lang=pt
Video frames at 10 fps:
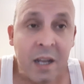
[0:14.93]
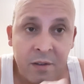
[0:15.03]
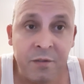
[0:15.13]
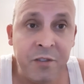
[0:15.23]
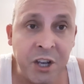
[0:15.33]

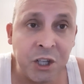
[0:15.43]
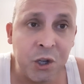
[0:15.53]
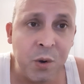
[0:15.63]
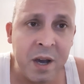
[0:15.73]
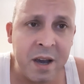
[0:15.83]

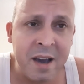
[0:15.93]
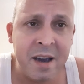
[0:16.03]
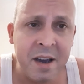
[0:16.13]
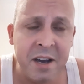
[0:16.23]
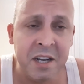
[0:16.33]
Vejo
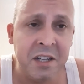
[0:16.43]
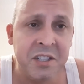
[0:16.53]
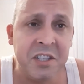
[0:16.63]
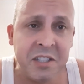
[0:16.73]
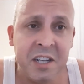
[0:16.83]

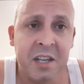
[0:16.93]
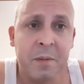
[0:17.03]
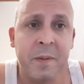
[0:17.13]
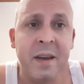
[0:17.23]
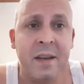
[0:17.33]
ares e
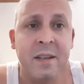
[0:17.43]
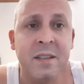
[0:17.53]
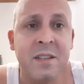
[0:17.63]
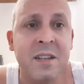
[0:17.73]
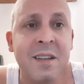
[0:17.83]

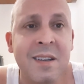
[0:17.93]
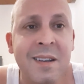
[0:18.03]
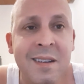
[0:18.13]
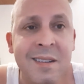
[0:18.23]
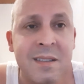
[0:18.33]

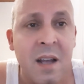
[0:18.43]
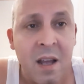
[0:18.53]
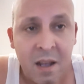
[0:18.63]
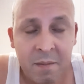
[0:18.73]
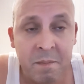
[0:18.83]
serpentes,
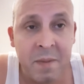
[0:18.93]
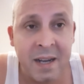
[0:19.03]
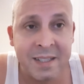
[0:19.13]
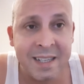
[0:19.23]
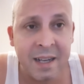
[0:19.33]

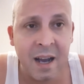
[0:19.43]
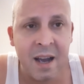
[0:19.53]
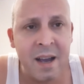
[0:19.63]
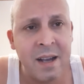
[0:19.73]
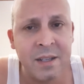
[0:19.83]
mas em
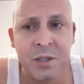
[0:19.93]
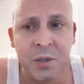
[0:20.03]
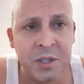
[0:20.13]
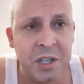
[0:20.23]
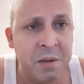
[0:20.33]

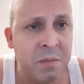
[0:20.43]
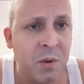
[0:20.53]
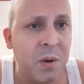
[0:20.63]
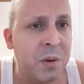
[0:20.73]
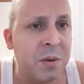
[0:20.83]
casos de
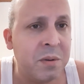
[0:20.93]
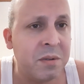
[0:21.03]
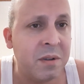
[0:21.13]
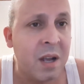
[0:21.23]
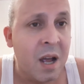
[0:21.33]

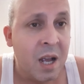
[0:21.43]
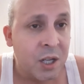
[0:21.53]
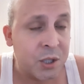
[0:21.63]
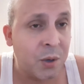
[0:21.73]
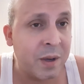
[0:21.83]
amor
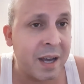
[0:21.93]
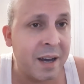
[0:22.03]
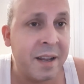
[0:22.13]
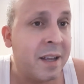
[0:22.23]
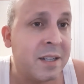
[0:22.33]
sou
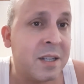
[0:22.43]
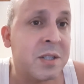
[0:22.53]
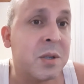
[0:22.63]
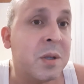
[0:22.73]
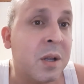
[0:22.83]
carente,
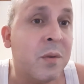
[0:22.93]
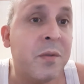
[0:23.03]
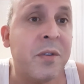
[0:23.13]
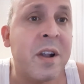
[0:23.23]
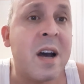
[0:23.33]
sou tão
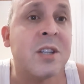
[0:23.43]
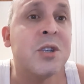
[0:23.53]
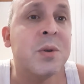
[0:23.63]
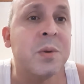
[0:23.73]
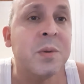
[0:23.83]

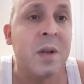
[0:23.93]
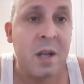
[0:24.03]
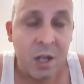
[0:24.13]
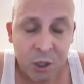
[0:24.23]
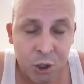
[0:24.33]
frágil,
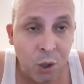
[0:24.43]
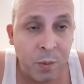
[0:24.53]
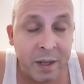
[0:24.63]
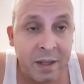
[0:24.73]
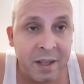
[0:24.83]
sou
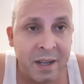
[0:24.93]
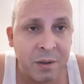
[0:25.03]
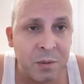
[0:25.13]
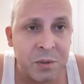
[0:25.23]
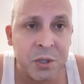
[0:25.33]
um
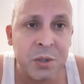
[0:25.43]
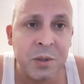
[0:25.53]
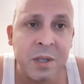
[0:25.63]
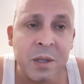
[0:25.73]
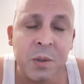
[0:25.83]
eterno
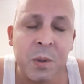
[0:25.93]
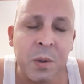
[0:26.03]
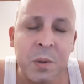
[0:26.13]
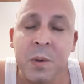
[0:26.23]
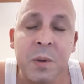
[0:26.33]

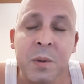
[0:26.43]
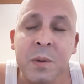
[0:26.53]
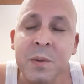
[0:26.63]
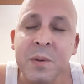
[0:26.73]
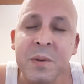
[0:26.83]

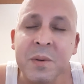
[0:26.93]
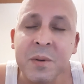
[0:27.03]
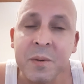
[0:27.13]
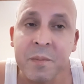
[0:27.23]
sonhador.